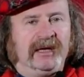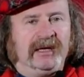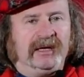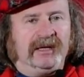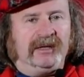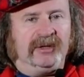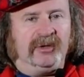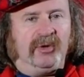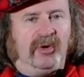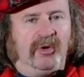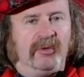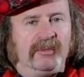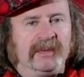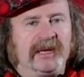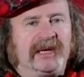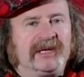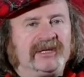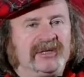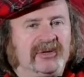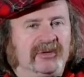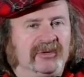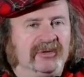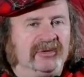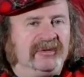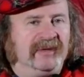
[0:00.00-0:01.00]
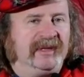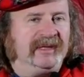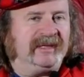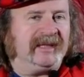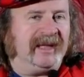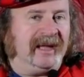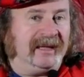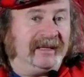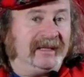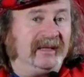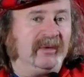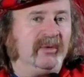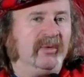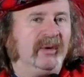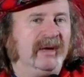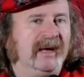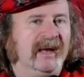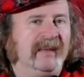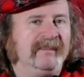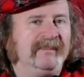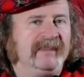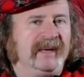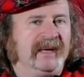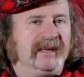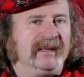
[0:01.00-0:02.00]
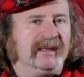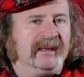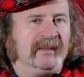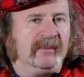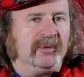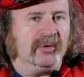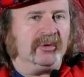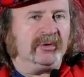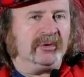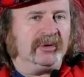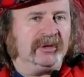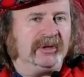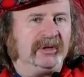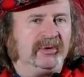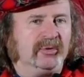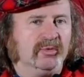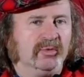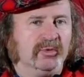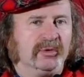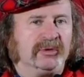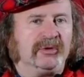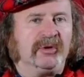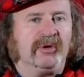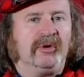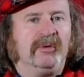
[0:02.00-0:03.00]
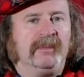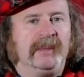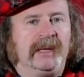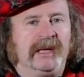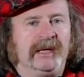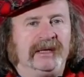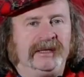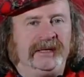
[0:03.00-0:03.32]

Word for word: eh, nomi che sono diventati in quell'ambiente molto di culto, come